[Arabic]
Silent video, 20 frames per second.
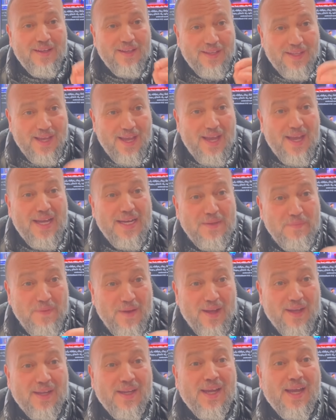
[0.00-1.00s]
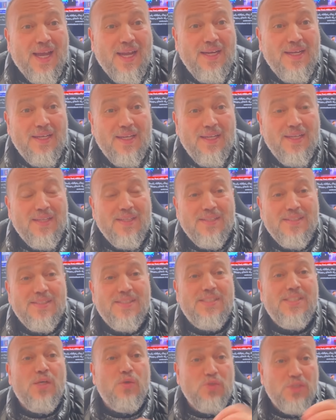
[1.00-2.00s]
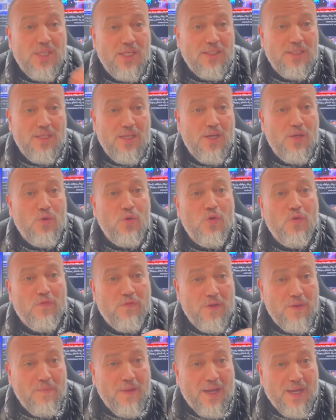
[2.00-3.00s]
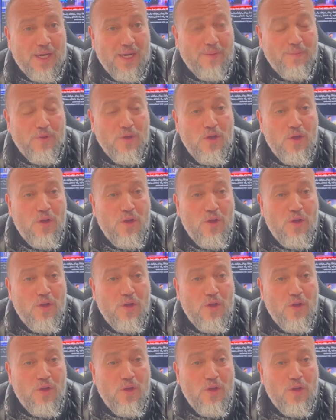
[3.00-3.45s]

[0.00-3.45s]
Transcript: كان باغي يخلي الزوجه ديالو في المغرب